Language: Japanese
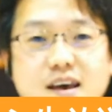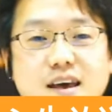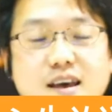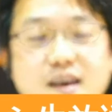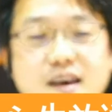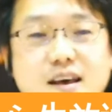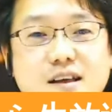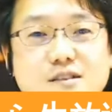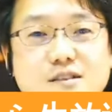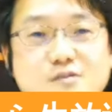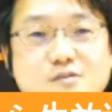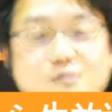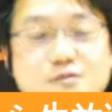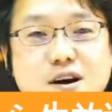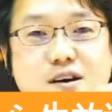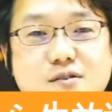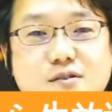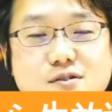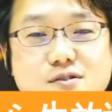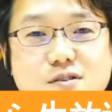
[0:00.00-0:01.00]
えー、動
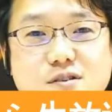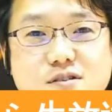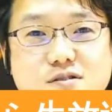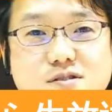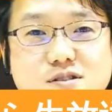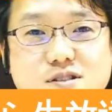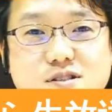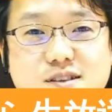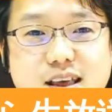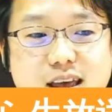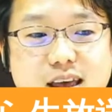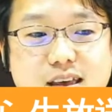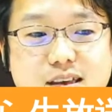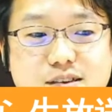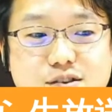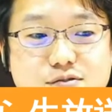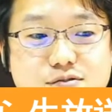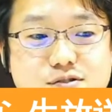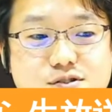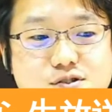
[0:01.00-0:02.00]
画を保存して
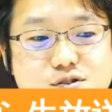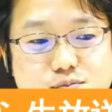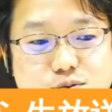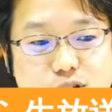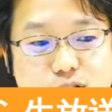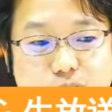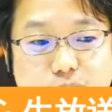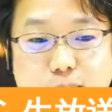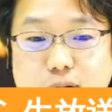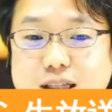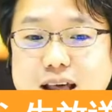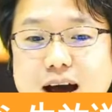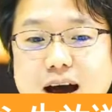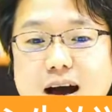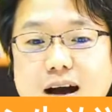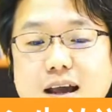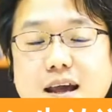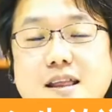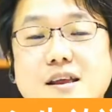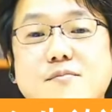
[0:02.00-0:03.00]
YouTube にはま
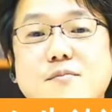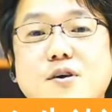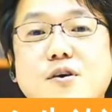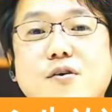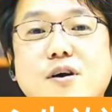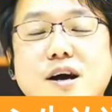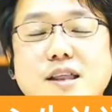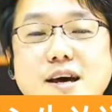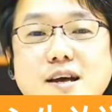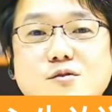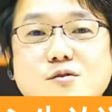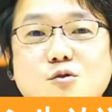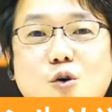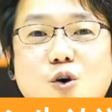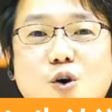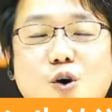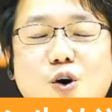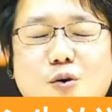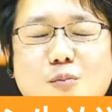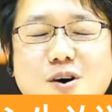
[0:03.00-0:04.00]
た上げてみようかなと
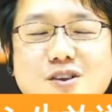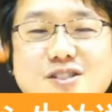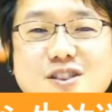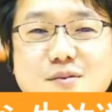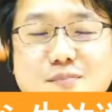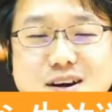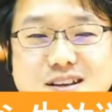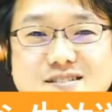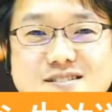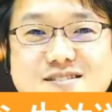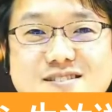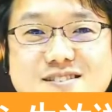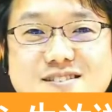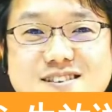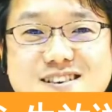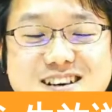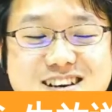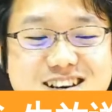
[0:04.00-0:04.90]
思ってます。